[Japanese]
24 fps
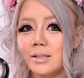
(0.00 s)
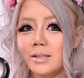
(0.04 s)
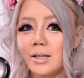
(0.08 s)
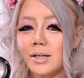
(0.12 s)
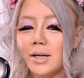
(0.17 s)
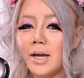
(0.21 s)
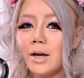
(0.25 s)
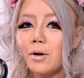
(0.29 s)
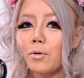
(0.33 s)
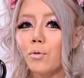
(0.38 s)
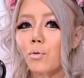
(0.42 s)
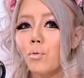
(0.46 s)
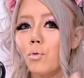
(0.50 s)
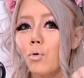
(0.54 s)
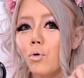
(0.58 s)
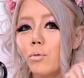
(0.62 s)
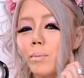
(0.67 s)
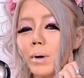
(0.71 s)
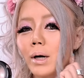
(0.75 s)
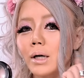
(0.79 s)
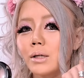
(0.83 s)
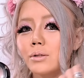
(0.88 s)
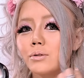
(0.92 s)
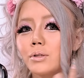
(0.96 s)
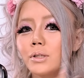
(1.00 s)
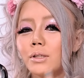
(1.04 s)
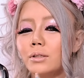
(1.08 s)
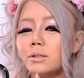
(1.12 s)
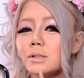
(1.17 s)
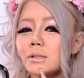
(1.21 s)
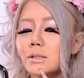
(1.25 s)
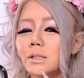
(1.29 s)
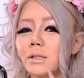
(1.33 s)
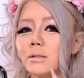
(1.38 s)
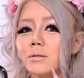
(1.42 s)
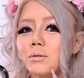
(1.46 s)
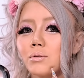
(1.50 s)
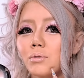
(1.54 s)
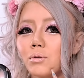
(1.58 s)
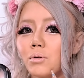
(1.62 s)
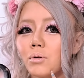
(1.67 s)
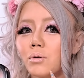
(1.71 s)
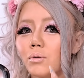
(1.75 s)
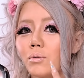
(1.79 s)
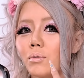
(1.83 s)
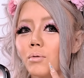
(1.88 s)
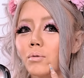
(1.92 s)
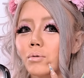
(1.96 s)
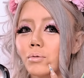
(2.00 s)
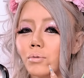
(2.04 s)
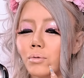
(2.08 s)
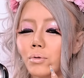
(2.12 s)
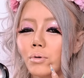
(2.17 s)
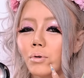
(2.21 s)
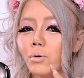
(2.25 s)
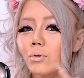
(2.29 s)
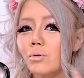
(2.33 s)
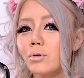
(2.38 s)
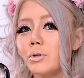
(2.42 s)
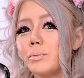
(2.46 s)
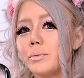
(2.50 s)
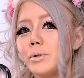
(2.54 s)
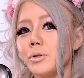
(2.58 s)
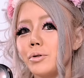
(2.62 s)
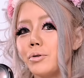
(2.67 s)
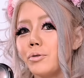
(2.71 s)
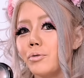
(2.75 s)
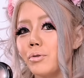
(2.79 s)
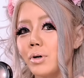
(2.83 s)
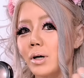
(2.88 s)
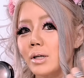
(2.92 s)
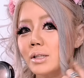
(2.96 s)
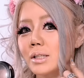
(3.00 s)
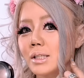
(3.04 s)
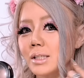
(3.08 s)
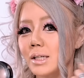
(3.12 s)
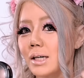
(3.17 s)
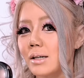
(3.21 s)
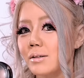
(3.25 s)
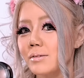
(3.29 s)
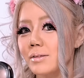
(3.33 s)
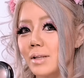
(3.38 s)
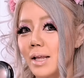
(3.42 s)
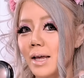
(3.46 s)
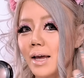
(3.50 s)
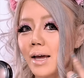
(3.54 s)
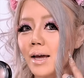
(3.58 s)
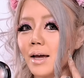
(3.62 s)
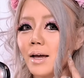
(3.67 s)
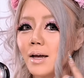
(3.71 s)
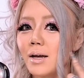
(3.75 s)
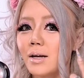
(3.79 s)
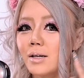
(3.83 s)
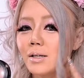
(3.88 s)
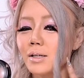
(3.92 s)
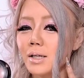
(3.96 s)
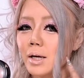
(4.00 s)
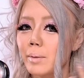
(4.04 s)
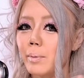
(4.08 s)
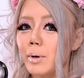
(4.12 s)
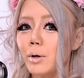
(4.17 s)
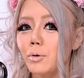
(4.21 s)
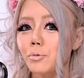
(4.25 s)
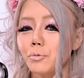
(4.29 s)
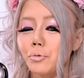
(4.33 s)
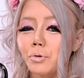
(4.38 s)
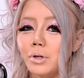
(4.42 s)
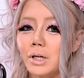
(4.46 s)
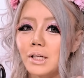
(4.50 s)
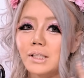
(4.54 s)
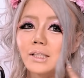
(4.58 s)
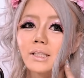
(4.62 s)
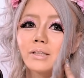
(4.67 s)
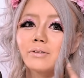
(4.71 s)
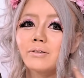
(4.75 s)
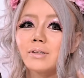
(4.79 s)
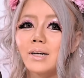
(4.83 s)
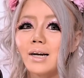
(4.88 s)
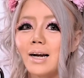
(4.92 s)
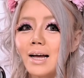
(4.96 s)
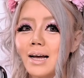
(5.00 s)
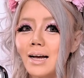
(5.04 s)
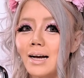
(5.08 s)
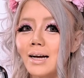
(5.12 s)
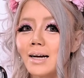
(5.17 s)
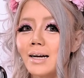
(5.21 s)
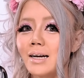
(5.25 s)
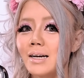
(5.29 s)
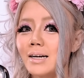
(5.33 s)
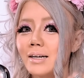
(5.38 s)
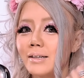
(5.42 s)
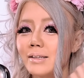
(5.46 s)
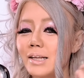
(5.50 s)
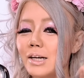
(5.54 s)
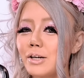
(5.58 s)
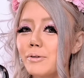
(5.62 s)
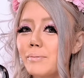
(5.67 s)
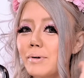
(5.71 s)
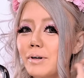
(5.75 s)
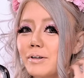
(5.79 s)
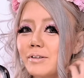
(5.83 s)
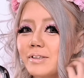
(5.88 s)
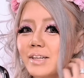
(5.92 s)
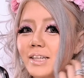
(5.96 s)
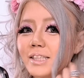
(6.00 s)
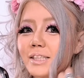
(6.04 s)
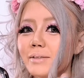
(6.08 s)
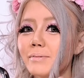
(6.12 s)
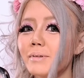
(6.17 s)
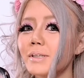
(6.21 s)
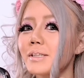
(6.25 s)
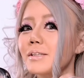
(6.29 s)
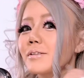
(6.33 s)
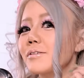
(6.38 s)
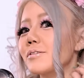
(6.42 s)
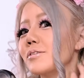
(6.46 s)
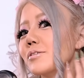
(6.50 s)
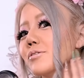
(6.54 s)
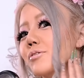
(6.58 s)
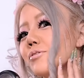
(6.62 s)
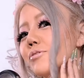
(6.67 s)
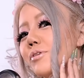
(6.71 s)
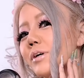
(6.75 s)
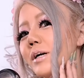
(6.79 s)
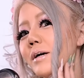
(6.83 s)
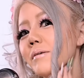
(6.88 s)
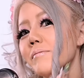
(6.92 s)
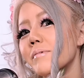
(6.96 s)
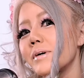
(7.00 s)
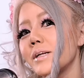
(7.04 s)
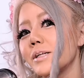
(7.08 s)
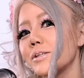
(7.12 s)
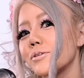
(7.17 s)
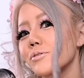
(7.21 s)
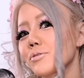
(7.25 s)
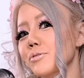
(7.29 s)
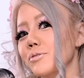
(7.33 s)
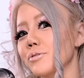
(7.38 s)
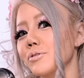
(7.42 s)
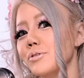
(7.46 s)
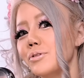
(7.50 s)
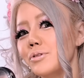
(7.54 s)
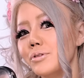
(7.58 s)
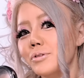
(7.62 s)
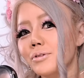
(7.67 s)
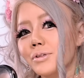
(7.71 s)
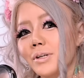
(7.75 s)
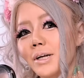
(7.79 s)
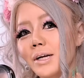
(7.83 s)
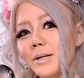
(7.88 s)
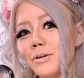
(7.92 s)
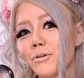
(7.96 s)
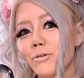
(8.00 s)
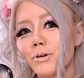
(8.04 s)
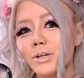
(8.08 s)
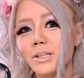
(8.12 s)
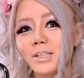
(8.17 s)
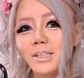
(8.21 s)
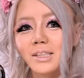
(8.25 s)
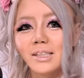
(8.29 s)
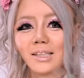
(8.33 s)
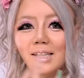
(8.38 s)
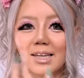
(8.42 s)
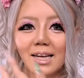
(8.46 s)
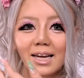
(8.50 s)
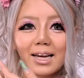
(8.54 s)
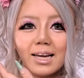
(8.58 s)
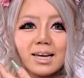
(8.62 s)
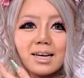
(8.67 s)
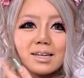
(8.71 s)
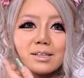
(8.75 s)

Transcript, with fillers: で、結構ここばっか塗りすぎちゃうと、ここと首の色が違くてやばいことになっちゃうから、なるべくなじましつつ、この辺までちょっと塗るぐらいの意識で、